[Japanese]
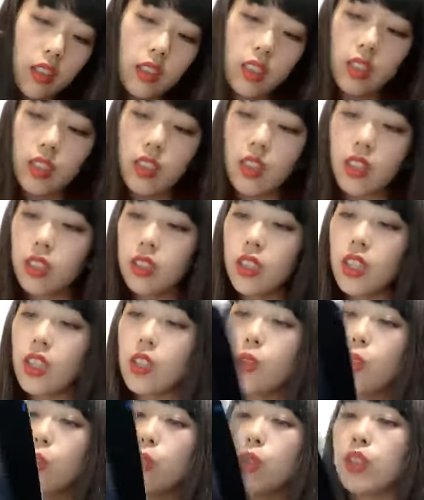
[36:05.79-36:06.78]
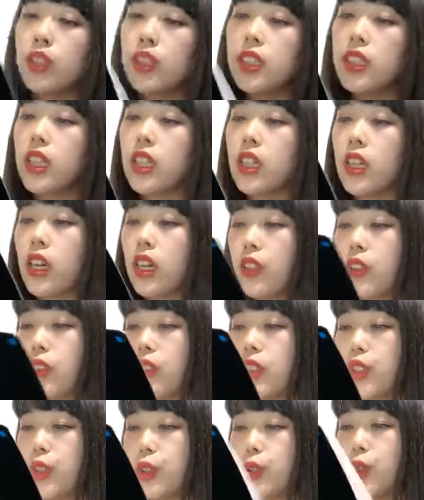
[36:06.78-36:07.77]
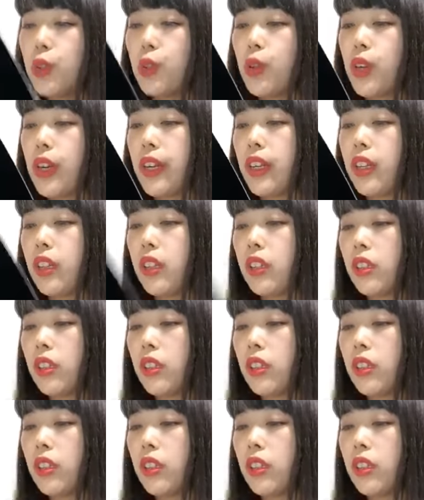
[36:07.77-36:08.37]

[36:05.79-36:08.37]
なんか結構時差があるんでしょこれ。